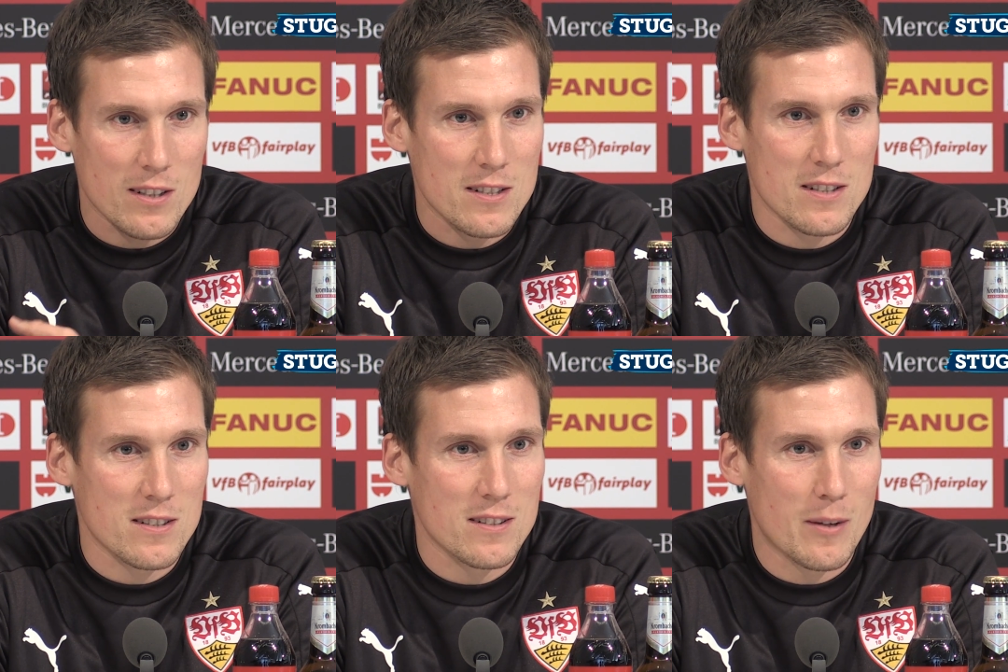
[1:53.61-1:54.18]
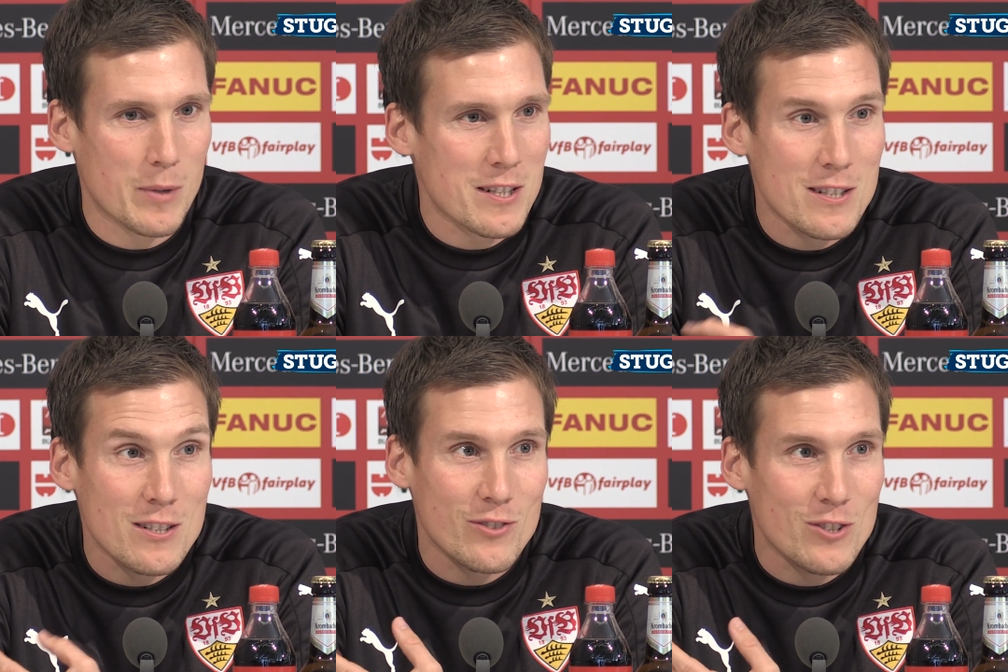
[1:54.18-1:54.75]
Dass es, aber es
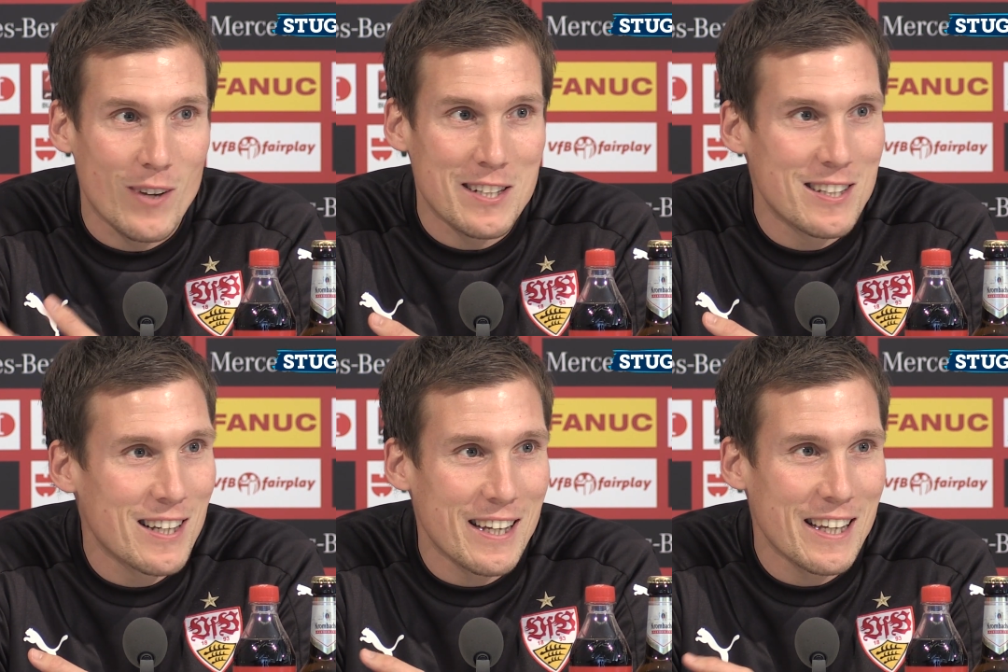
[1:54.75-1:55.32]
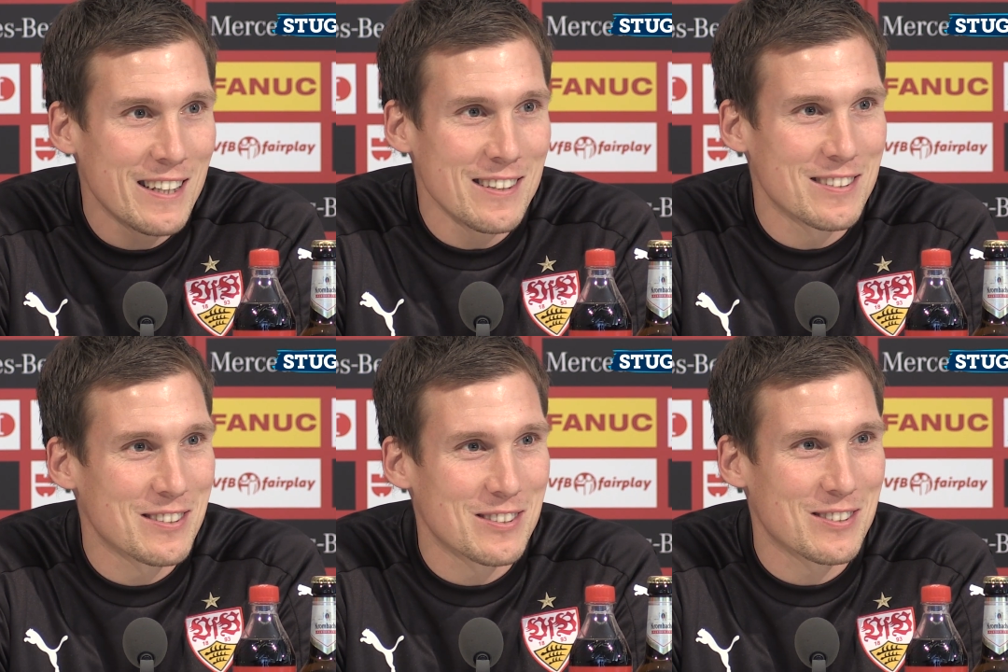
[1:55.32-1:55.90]
ist zweite Liga E,
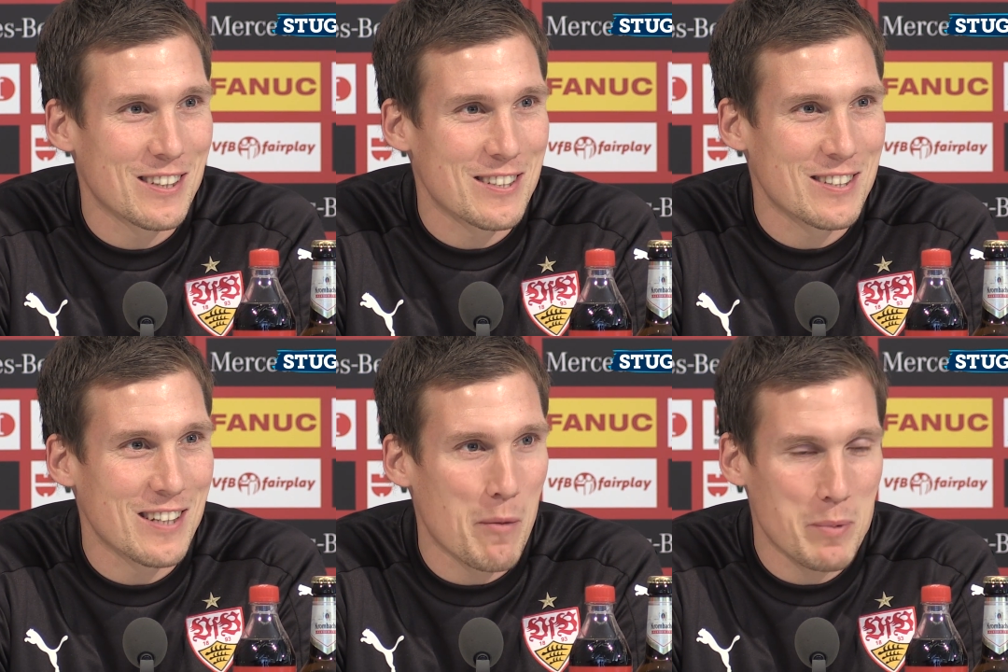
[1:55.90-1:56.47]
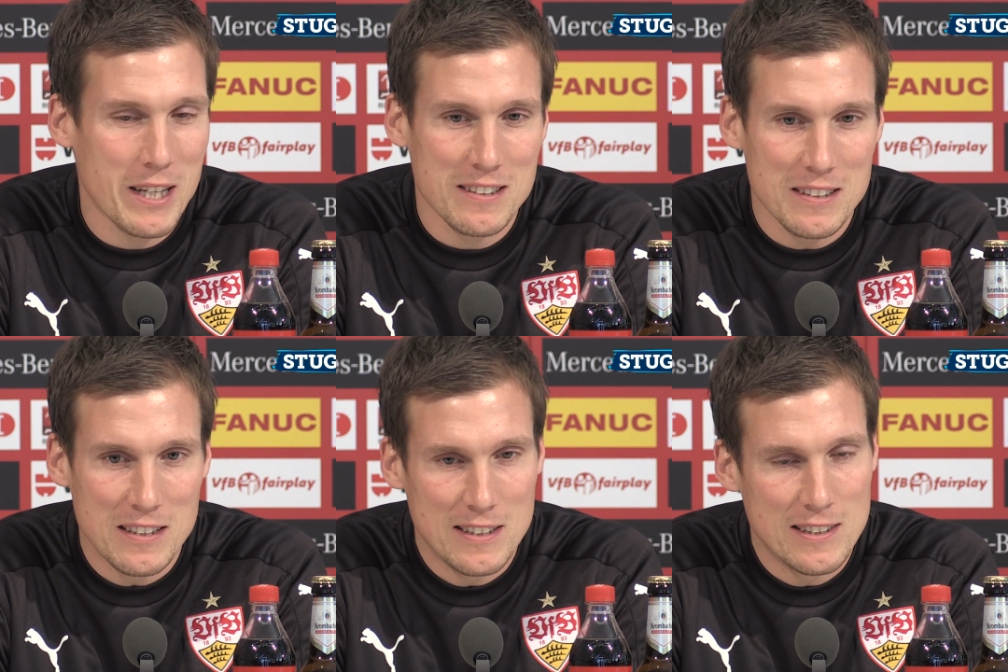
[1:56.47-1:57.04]
dass es da abgeht.